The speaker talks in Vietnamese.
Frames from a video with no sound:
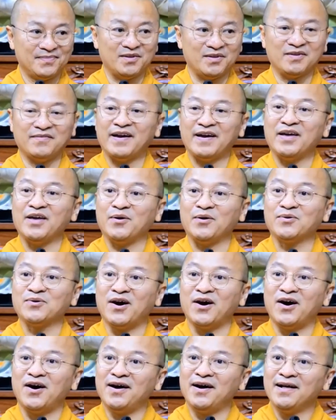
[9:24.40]
Chứ ta phải hiểu
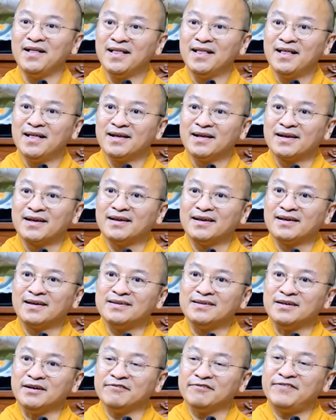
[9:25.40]
rõ cái
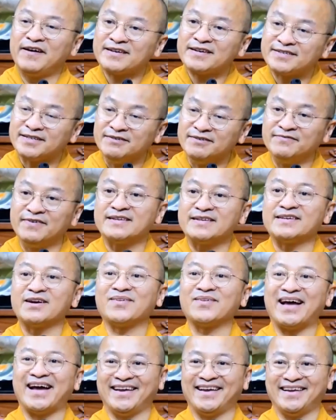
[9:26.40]
cái những cái phát sinh về
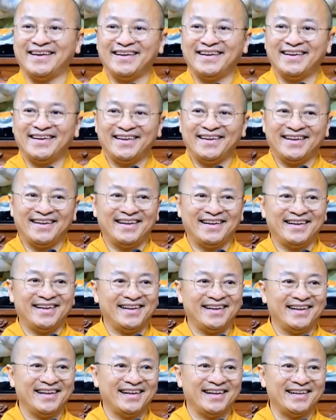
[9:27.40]
sau này
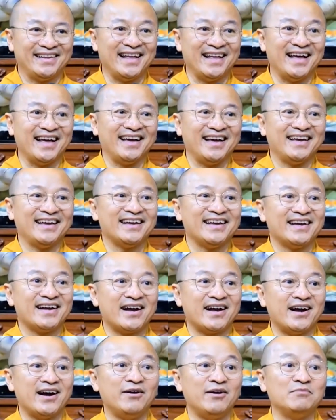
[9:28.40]
để
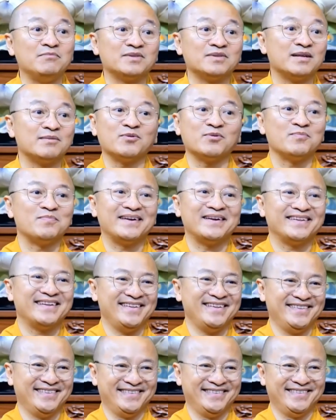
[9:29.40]
không tiếp tục mê
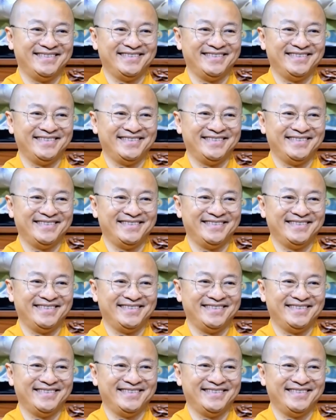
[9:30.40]
tín.